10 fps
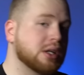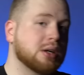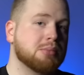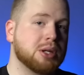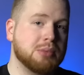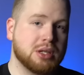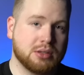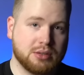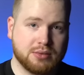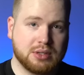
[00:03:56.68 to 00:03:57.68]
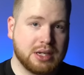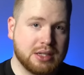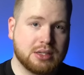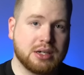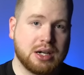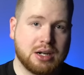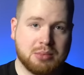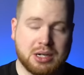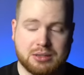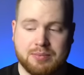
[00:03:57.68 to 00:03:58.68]
комплиментов, третий
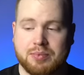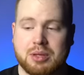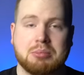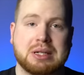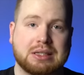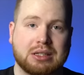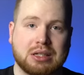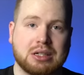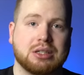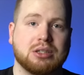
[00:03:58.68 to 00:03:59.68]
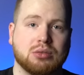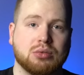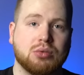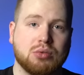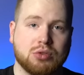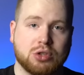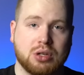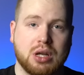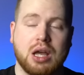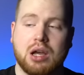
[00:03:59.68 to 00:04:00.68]
аромат, Мансера Хиндукуш.
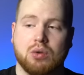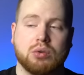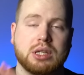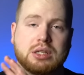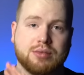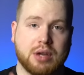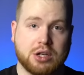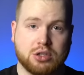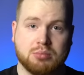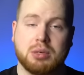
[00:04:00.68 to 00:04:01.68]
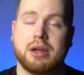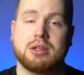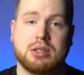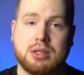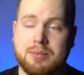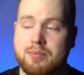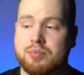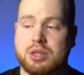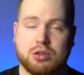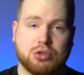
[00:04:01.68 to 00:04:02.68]
Он есть в каждом магазине,
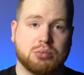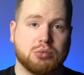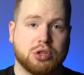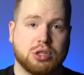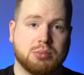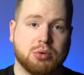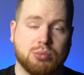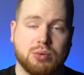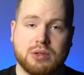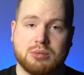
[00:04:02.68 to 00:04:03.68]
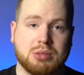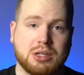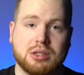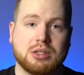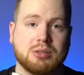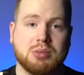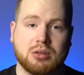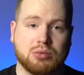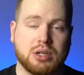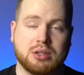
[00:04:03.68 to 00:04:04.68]
так что можете пробовать, брызгать себе
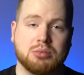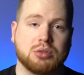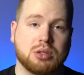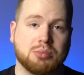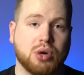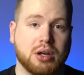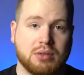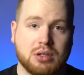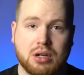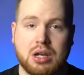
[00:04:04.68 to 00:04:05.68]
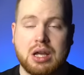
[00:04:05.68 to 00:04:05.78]
куда-нибудь на пуховик